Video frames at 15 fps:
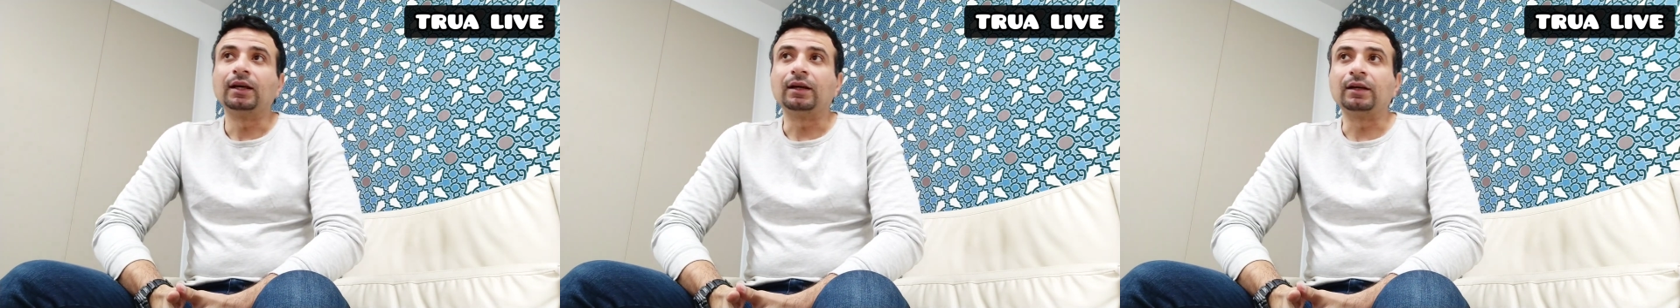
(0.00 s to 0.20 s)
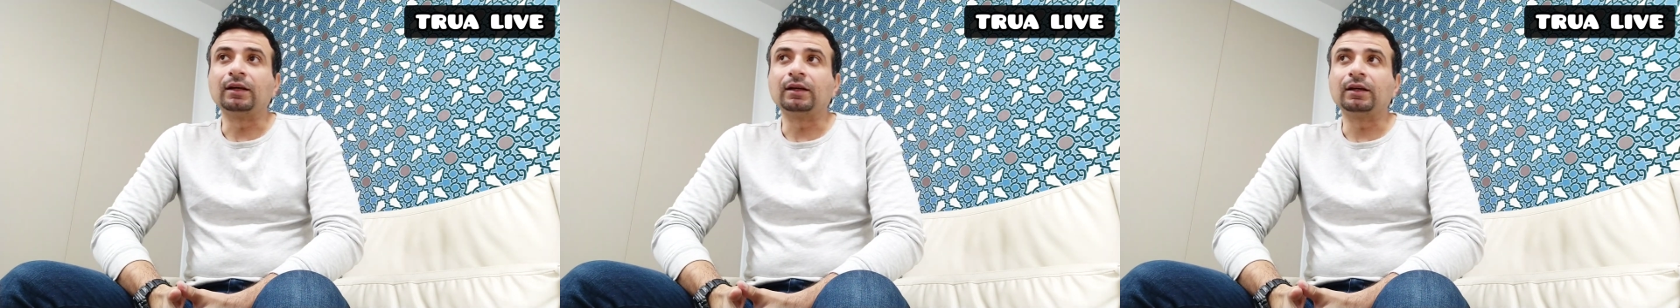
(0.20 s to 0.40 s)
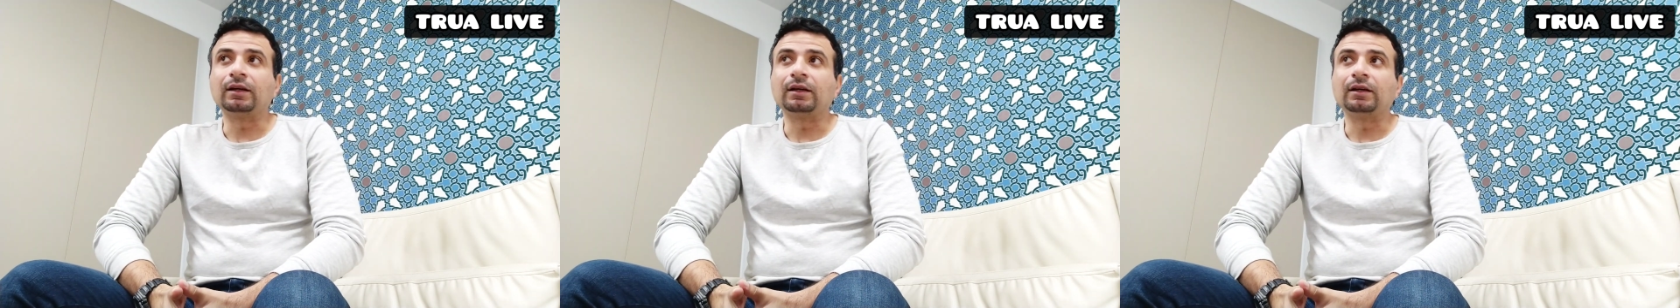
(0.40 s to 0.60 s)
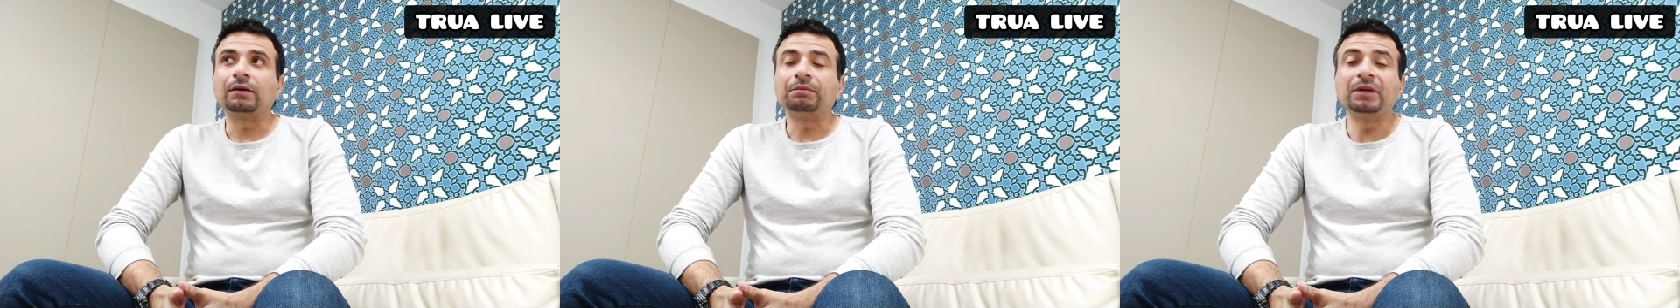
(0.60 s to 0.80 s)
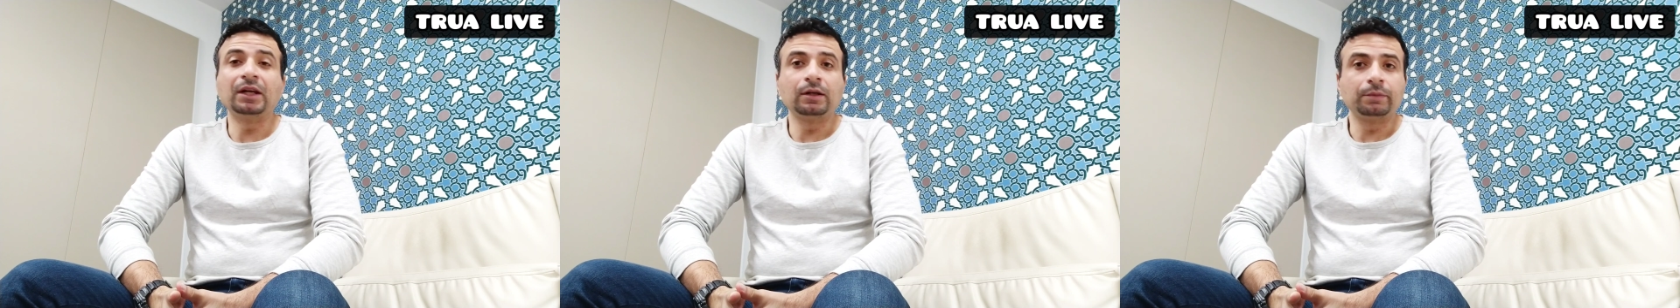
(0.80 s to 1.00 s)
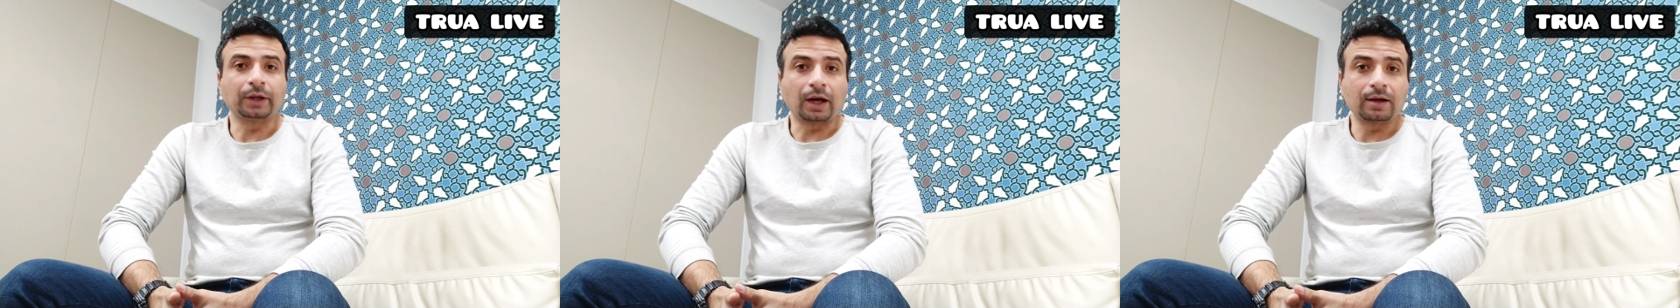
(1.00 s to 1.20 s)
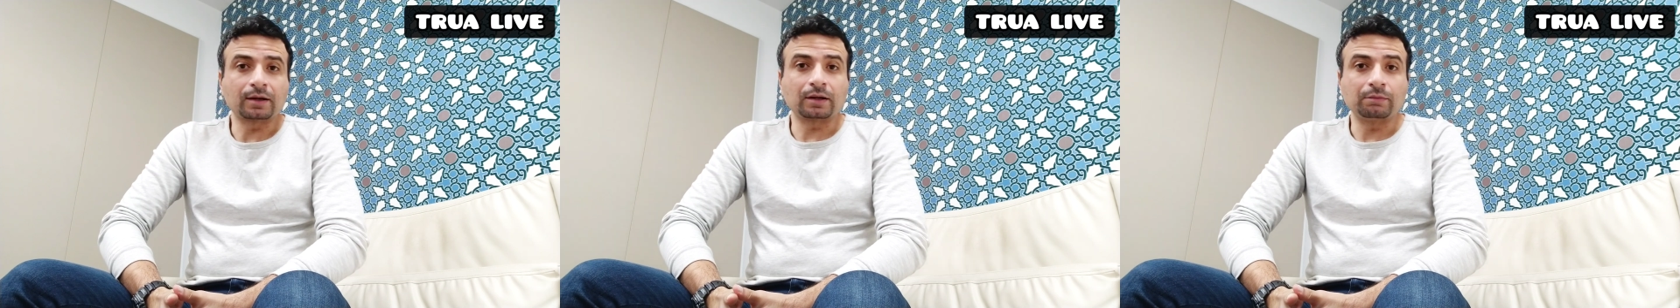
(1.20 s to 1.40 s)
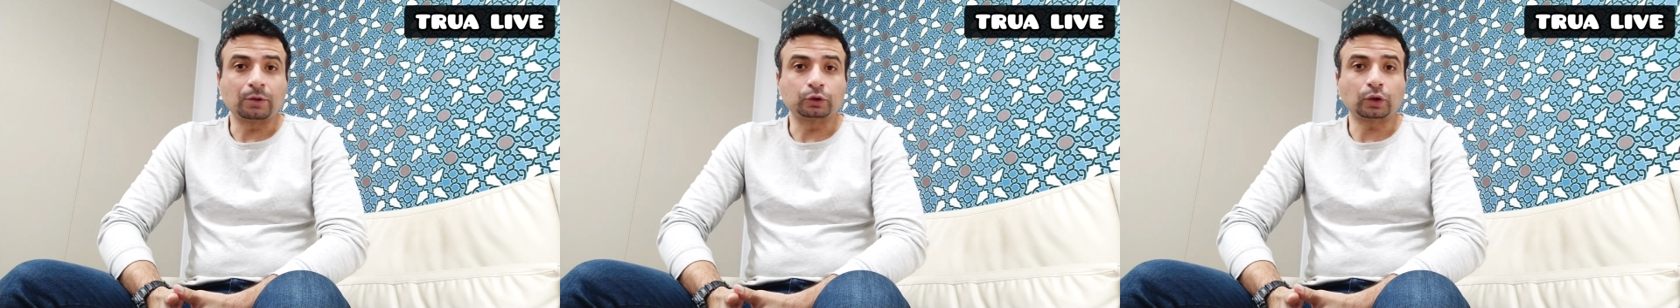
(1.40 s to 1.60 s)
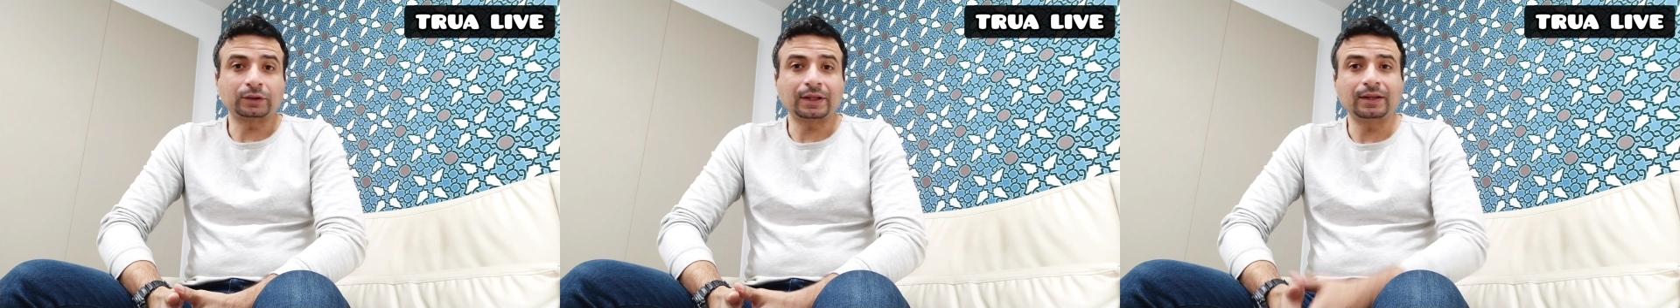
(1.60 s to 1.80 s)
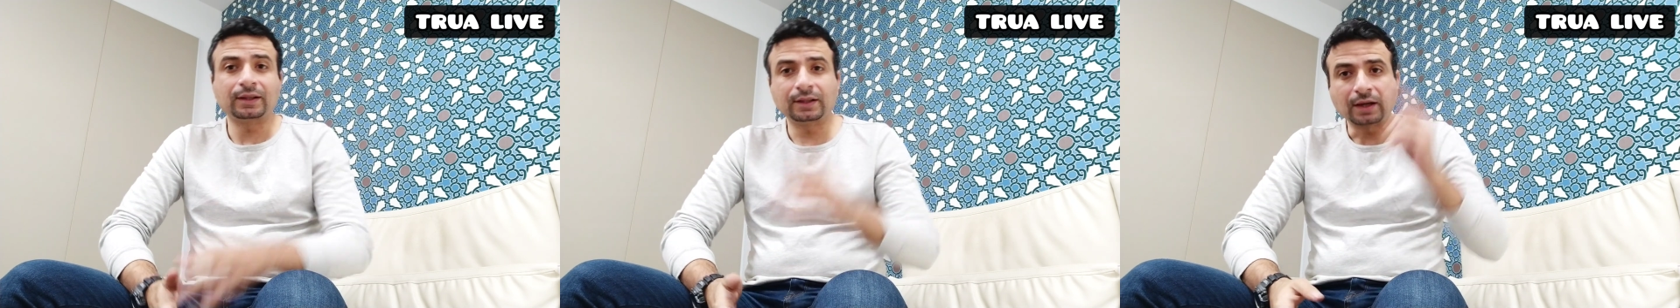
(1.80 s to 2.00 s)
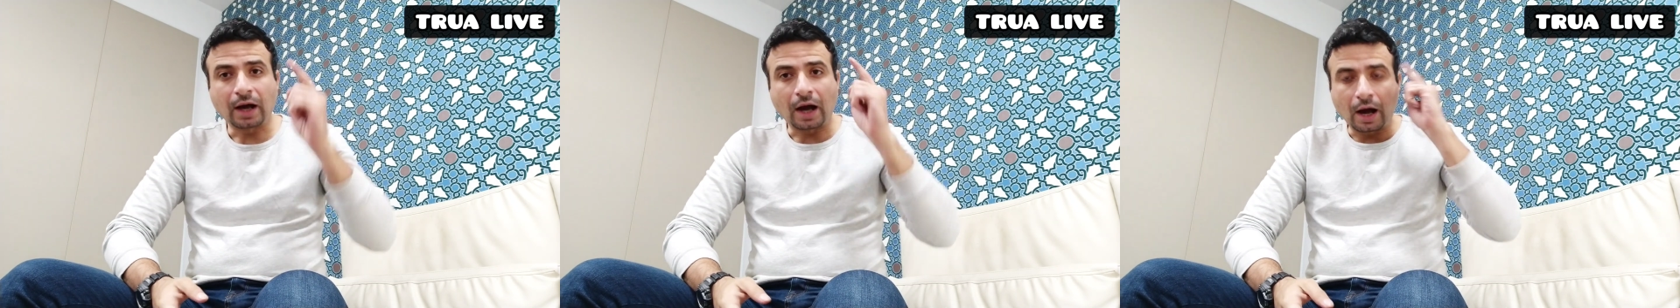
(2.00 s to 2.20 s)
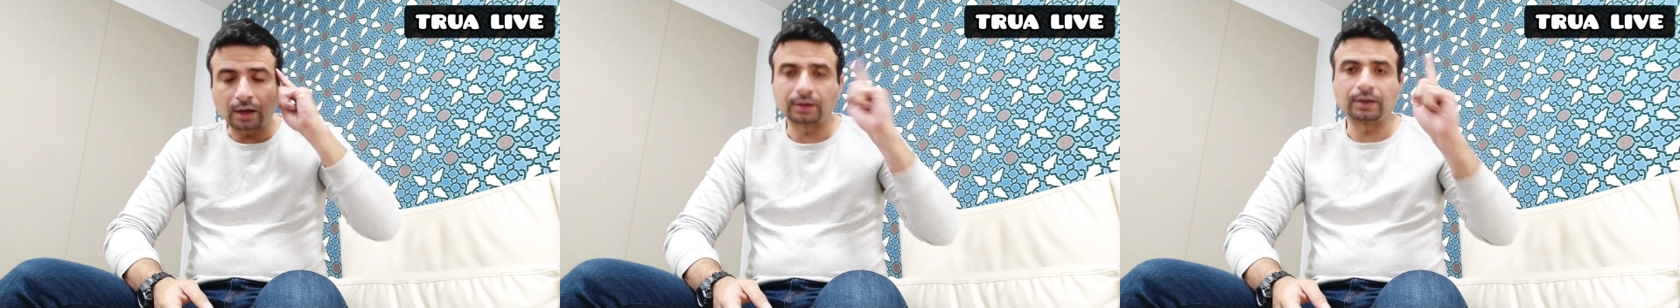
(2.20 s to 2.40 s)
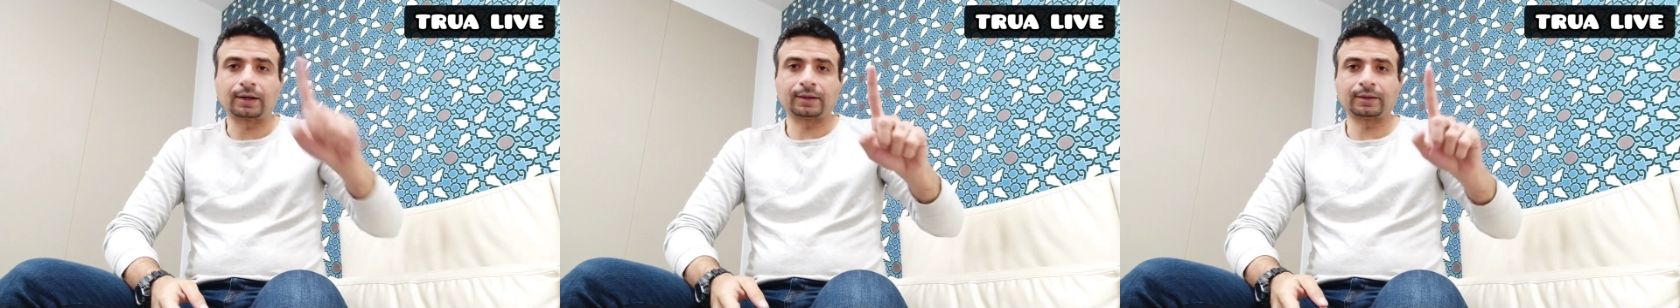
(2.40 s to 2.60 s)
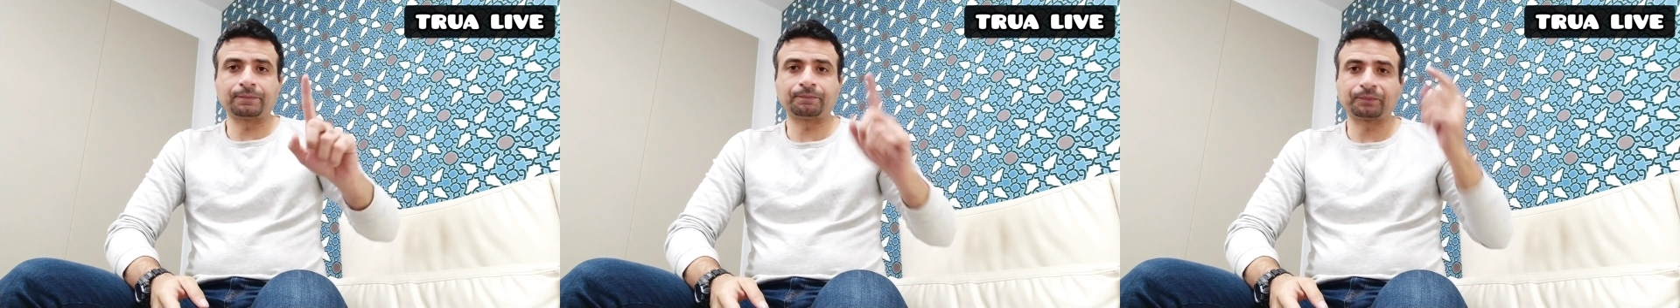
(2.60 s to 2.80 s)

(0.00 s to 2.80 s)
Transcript: آه، مين اللي بيقرر الموضوع ده عقلك